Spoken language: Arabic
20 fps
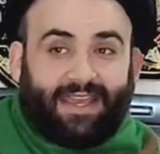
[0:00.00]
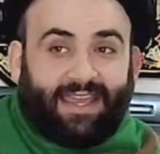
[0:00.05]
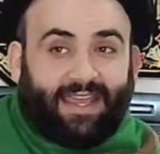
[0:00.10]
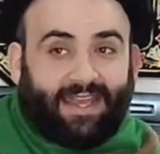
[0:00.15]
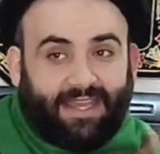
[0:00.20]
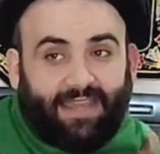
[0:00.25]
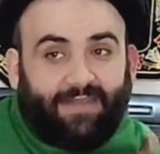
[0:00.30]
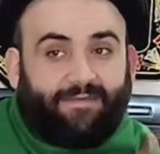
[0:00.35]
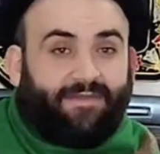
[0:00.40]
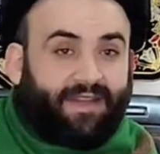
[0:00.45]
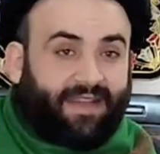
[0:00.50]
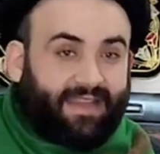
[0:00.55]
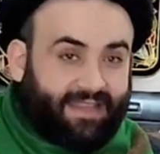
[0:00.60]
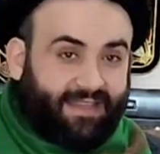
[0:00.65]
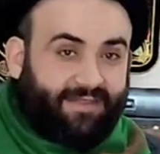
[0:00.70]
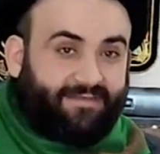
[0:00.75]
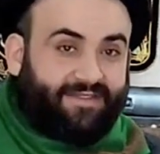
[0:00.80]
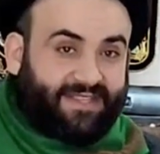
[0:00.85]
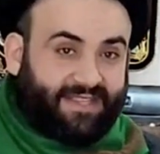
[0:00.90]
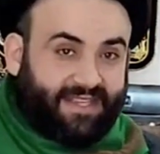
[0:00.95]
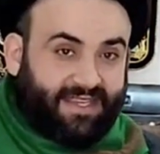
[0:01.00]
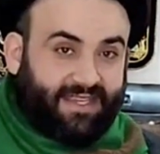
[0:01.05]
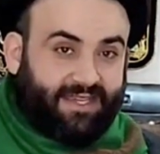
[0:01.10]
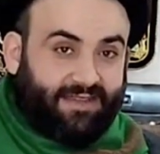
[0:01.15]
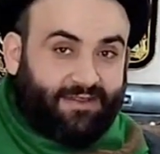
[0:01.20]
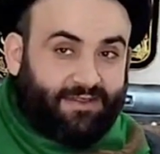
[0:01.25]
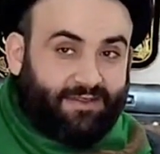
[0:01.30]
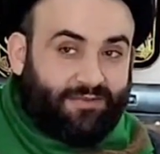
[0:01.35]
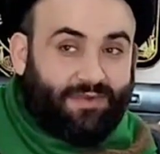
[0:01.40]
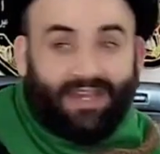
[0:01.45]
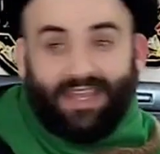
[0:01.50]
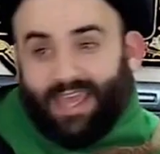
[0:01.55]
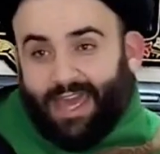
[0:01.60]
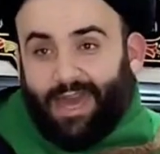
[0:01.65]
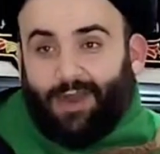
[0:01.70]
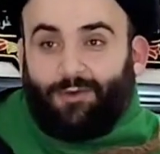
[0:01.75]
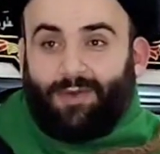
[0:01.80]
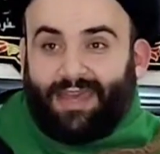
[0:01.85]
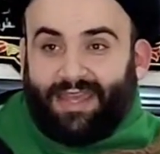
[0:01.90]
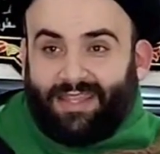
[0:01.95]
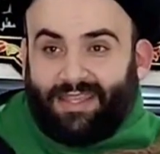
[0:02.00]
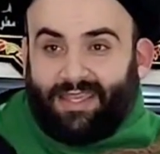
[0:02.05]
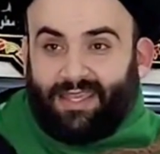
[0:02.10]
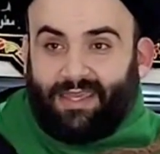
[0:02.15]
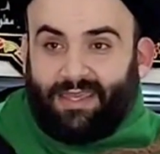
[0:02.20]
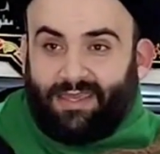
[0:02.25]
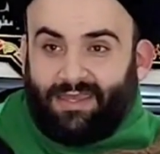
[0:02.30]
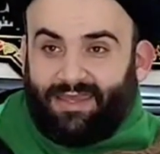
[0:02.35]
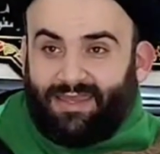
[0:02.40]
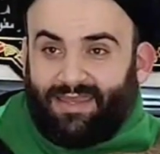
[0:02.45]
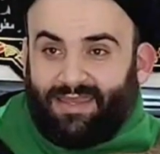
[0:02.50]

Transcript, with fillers: الخليفة لنفسه ولأعوانه